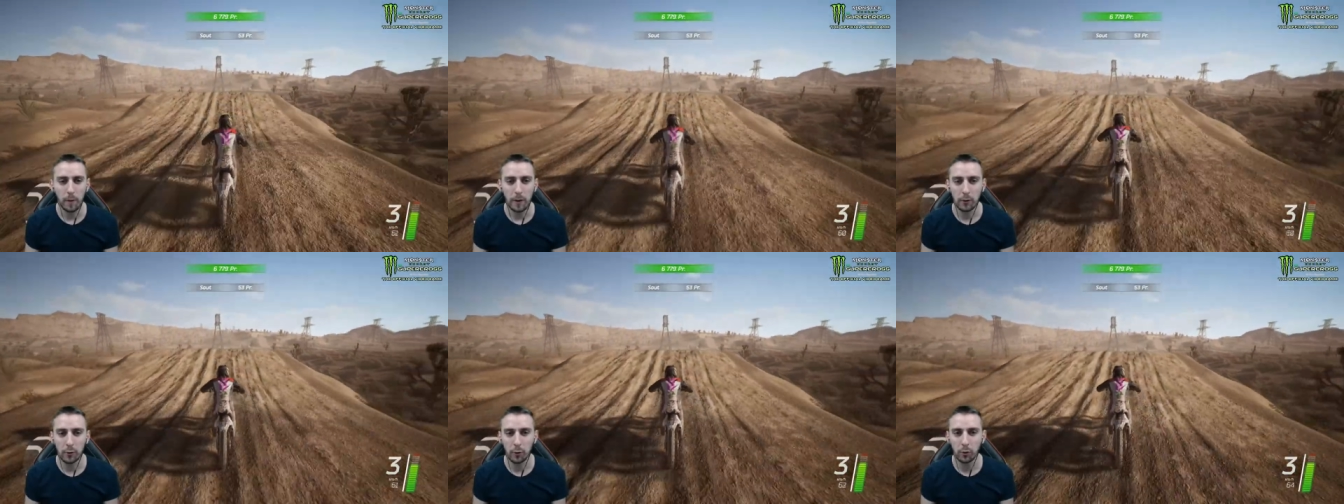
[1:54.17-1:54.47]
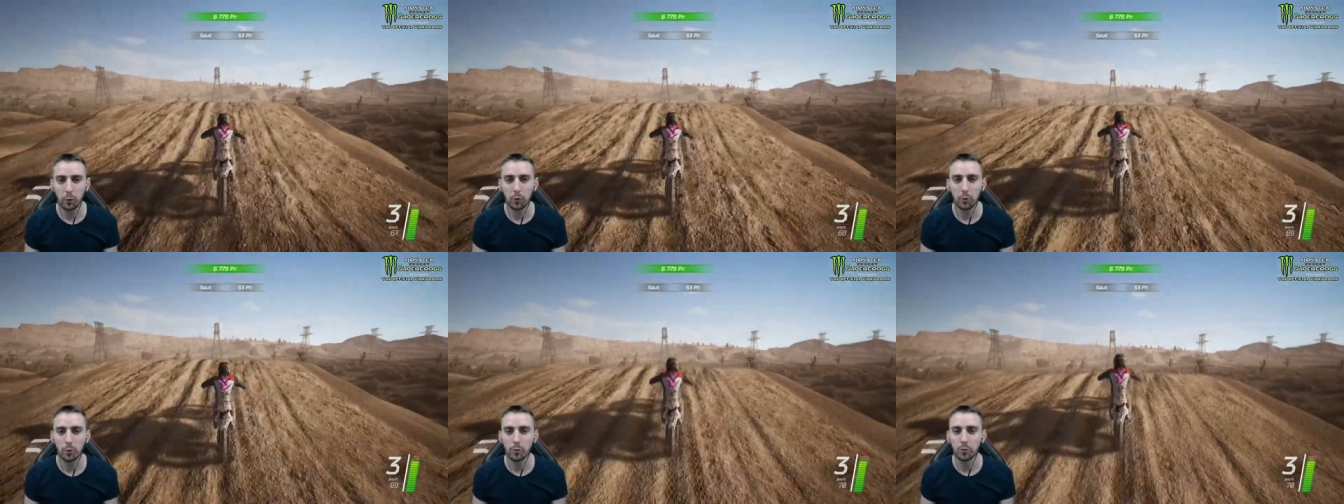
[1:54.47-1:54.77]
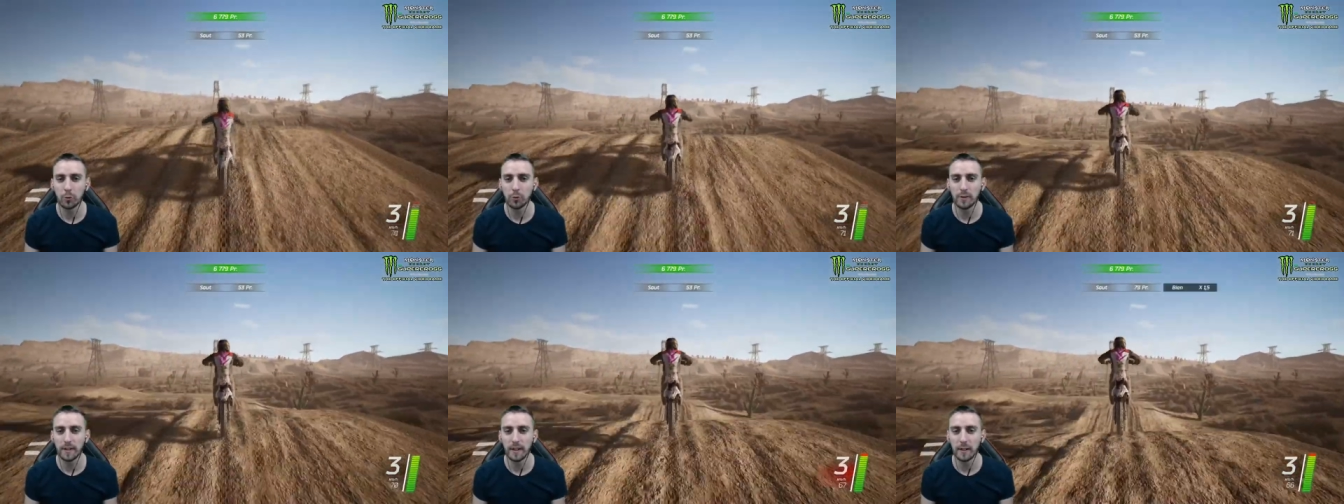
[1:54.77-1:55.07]
Surtout que
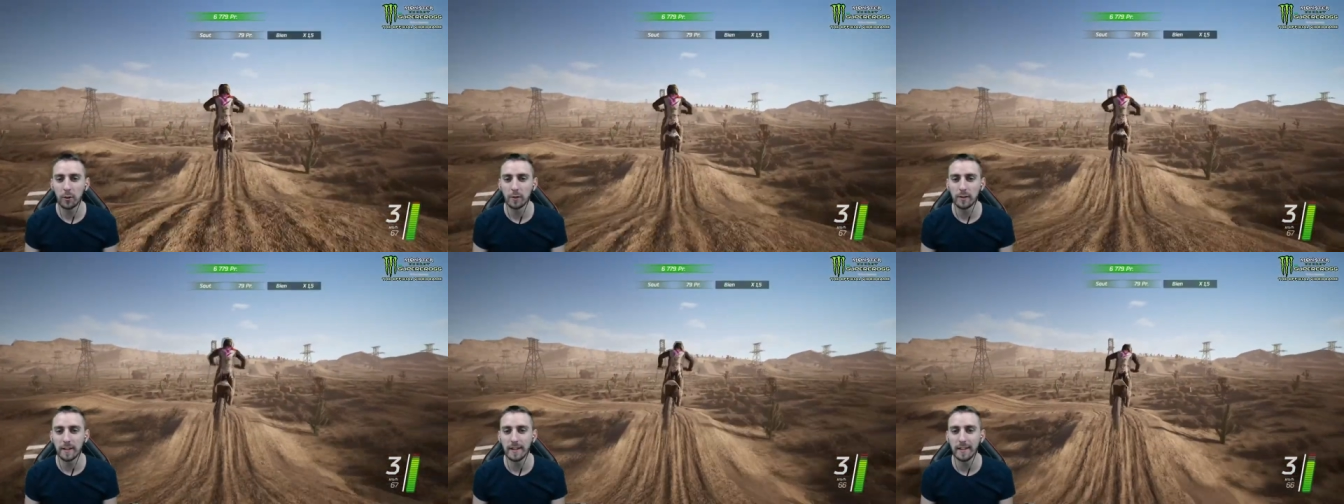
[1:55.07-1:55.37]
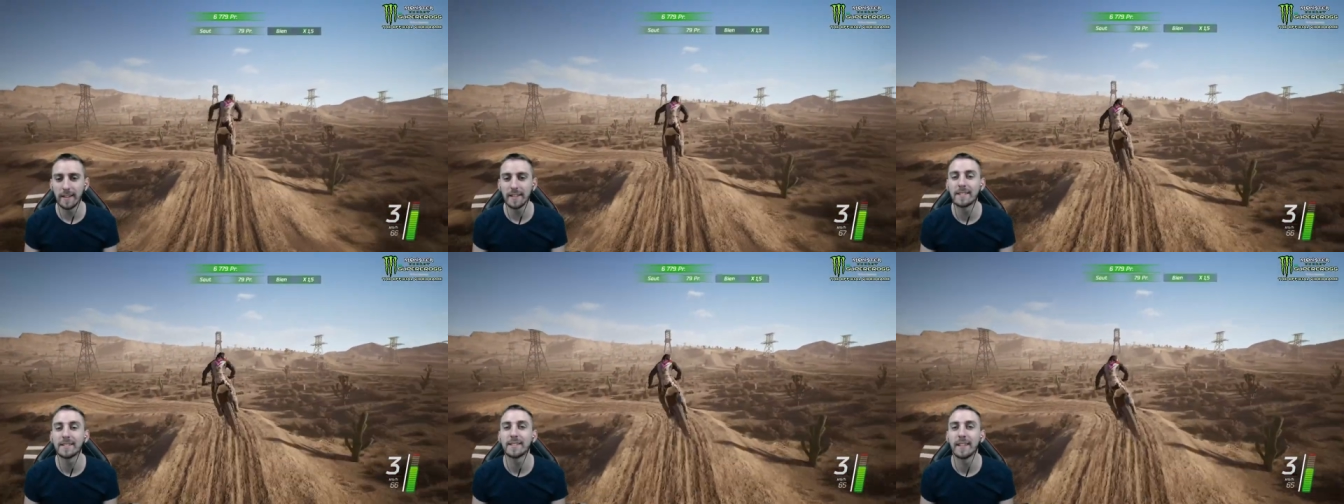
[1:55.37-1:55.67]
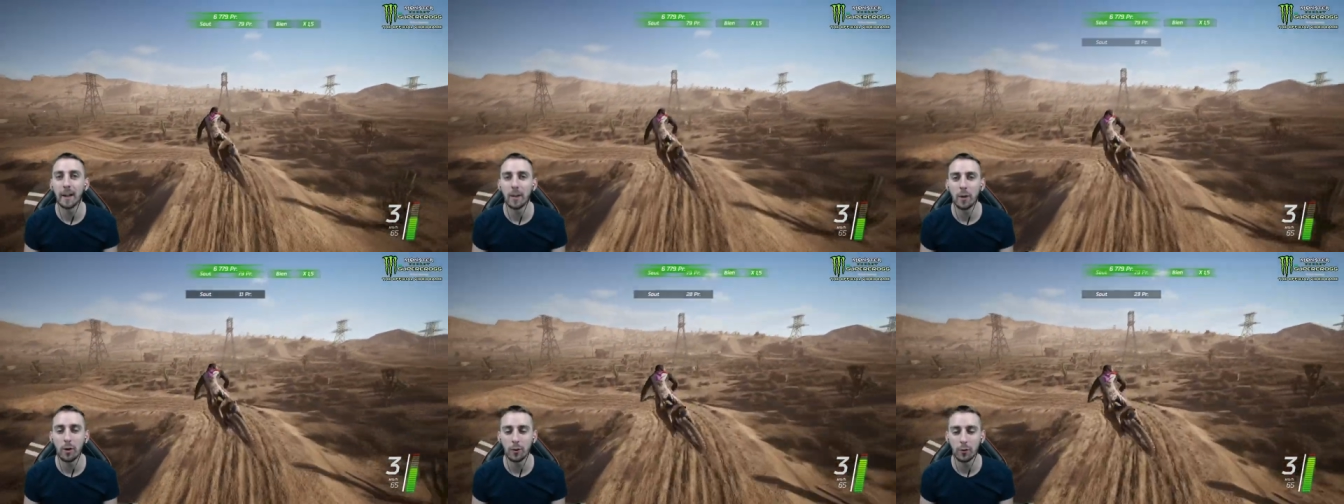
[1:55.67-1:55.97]
tout ce qui est côté
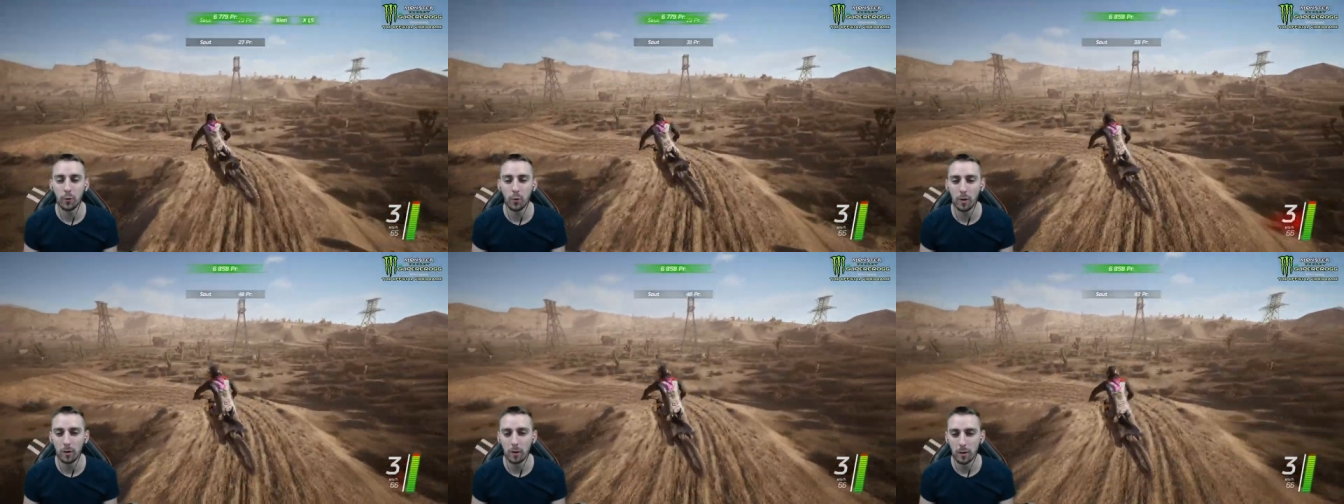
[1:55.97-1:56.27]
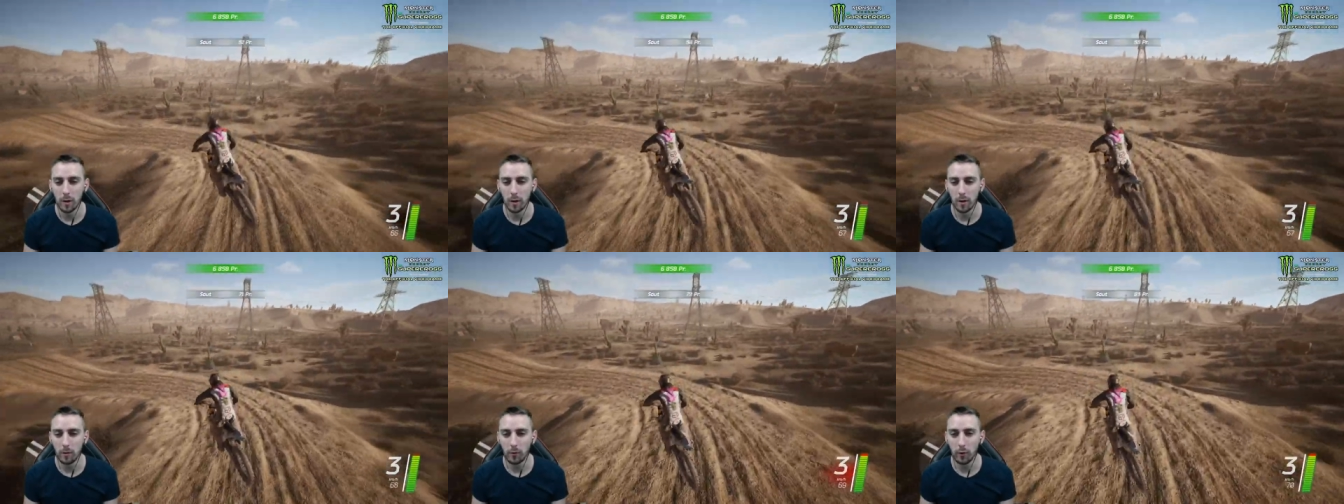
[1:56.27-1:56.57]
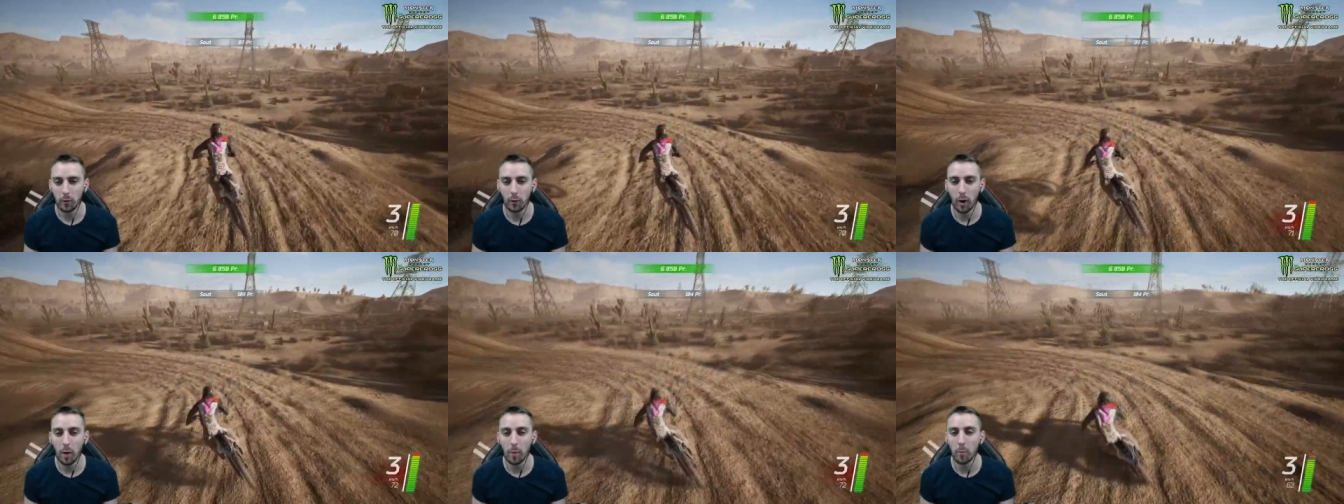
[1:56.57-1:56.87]
extérieur, tu vois. Parce
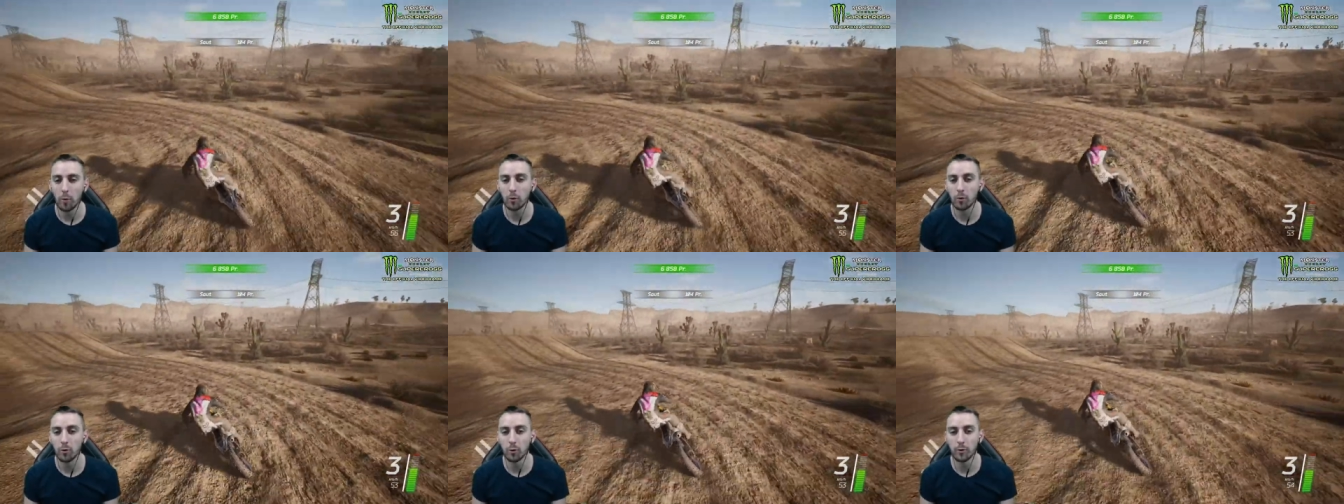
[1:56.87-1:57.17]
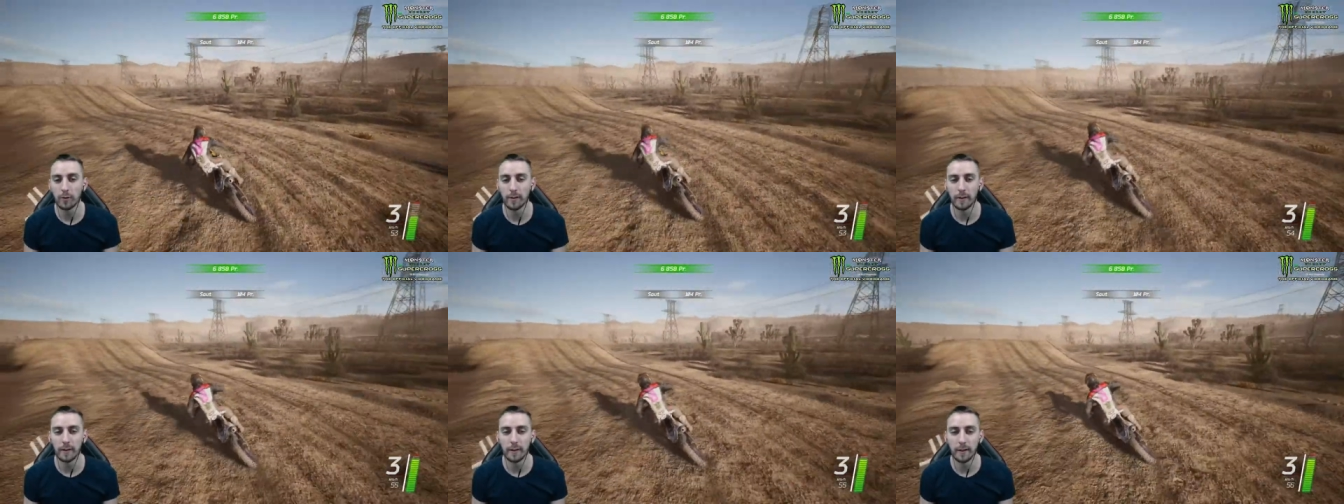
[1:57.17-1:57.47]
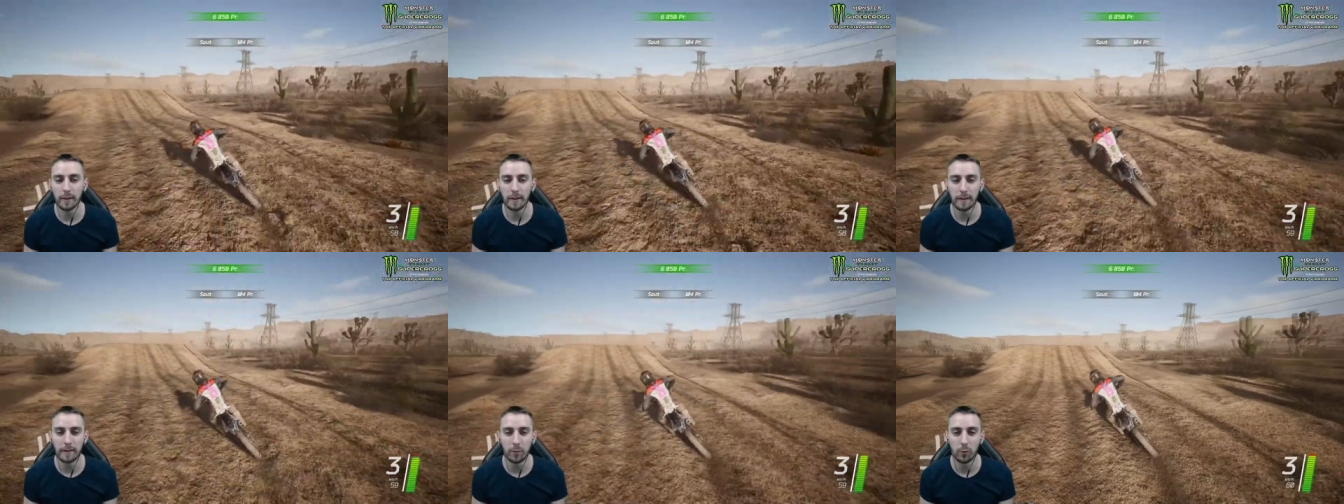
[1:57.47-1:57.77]
que normalement le jeu
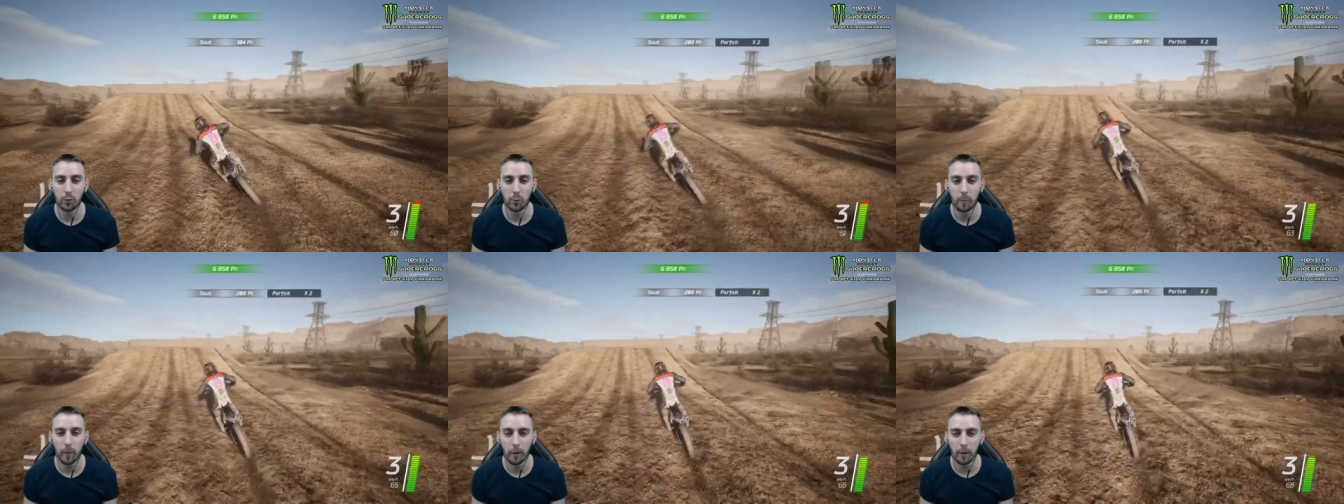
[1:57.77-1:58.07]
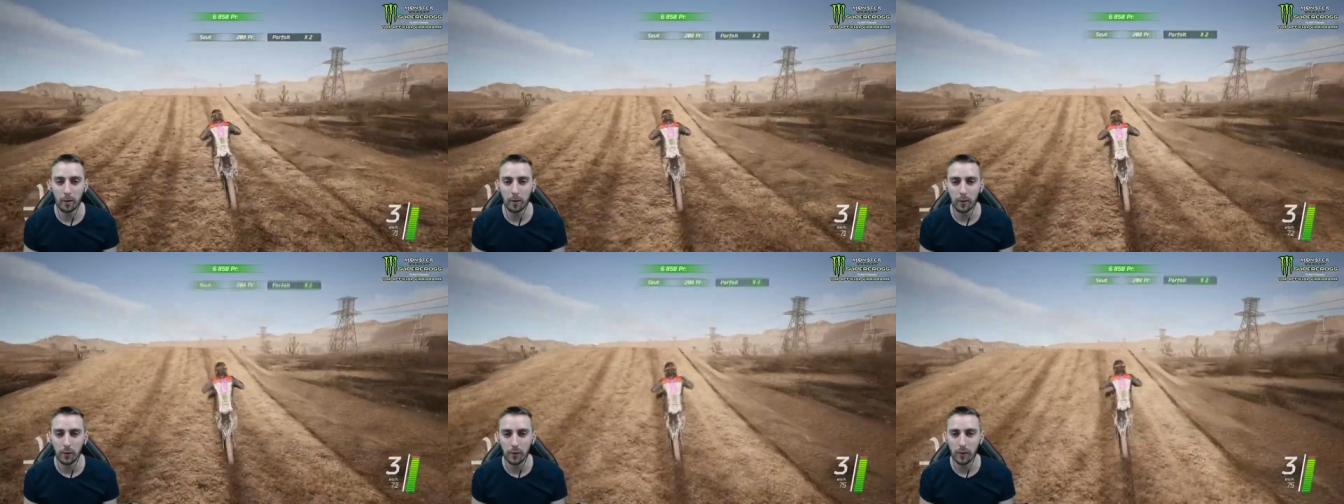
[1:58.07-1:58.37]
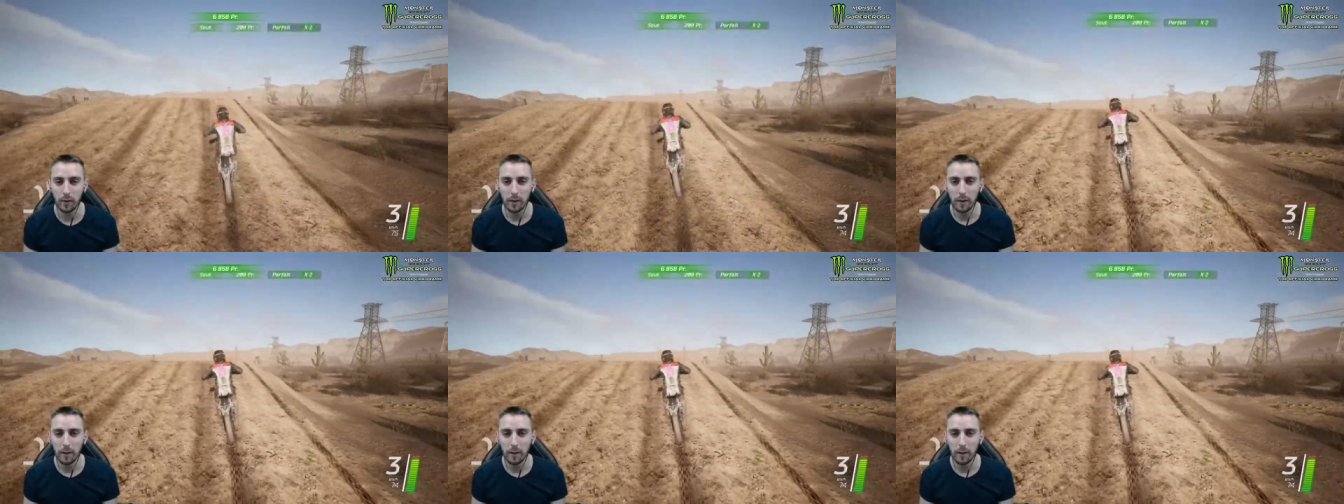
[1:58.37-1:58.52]
c'est du supercross.